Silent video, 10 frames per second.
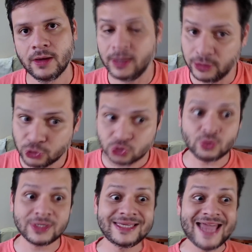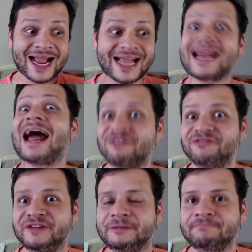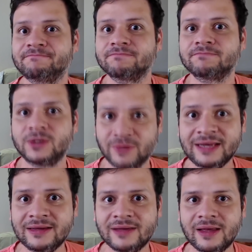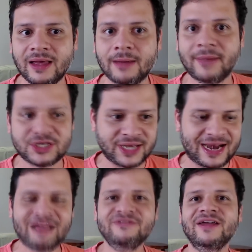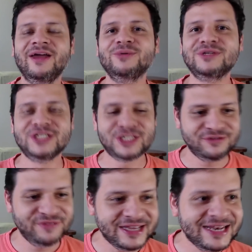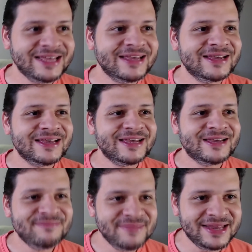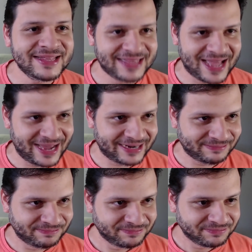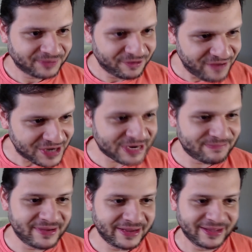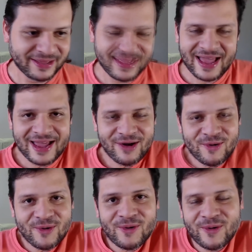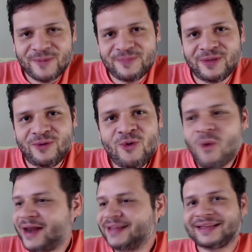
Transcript: Isso que é grave, não é? Mas grave é o desfile militar. Veja bem, o 40